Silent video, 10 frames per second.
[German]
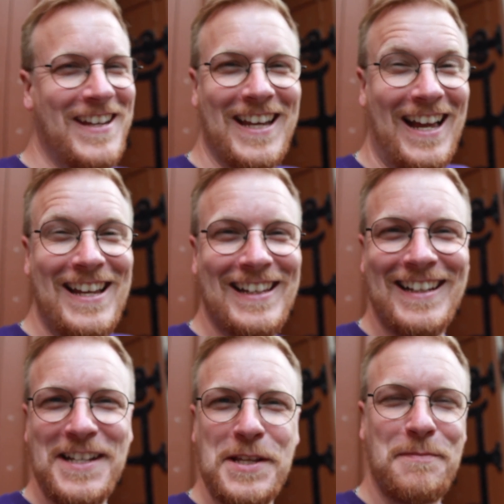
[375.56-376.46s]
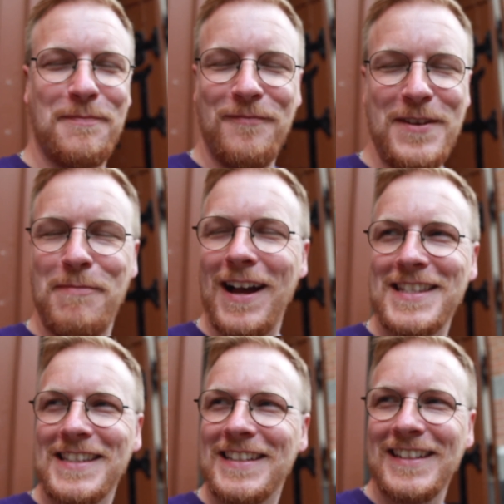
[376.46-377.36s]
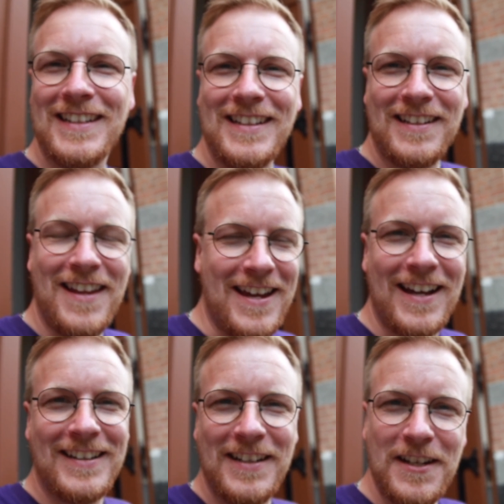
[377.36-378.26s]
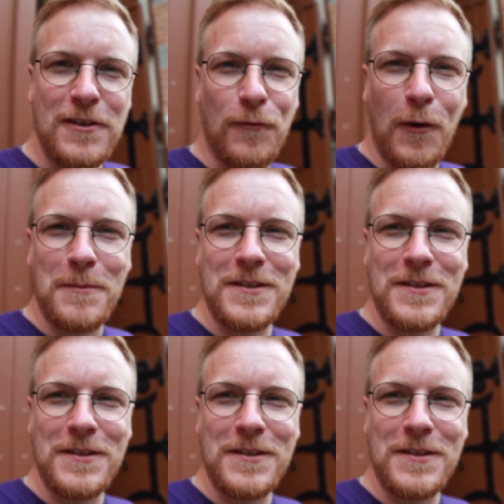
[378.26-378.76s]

Wie geil. Wie passend. Naja, ich freue